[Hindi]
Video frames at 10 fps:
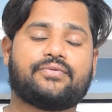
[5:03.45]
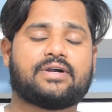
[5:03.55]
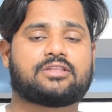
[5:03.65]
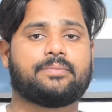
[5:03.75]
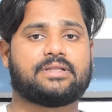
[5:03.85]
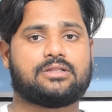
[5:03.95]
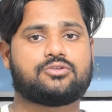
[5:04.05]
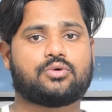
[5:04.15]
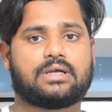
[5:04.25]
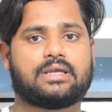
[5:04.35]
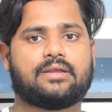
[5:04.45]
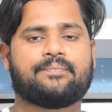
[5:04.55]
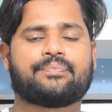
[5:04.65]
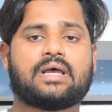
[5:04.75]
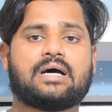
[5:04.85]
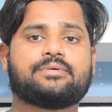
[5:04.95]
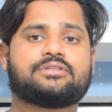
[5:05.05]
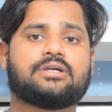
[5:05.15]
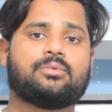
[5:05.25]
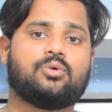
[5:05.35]
वक्त बदल चुका है अब
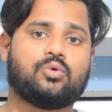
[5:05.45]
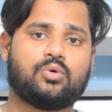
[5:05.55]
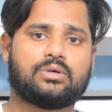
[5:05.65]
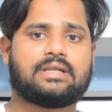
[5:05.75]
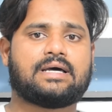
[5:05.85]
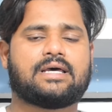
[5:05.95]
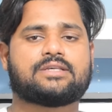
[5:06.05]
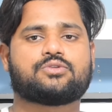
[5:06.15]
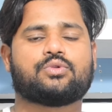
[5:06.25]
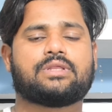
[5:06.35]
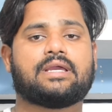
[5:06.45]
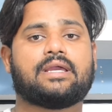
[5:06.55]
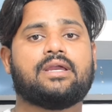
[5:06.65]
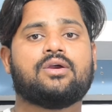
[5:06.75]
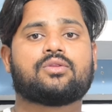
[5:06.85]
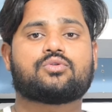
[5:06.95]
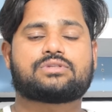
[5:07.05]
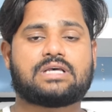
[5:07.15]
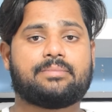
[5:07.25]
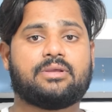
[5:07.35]
जब लोग नाराज होते हैं तो
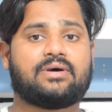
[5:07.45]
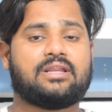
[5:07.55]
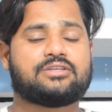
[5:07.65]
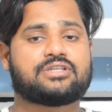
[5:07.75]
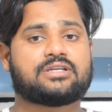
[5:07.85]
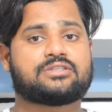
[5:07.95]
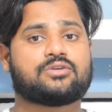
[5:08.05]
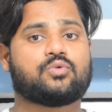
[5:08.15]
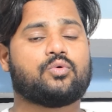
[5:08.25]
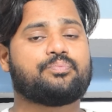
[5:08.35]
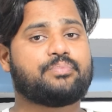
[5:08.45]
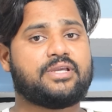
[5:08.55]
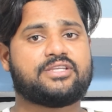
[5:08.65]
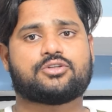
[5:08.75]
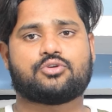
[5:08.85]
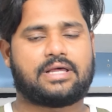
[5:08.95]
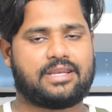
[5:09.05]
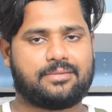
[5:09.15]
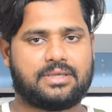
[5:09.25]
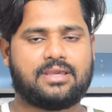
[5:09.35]
सामने वाले शख्स को पीछा
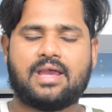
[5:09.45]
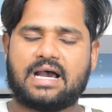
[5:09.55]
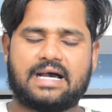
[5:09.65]
छुड़ाने में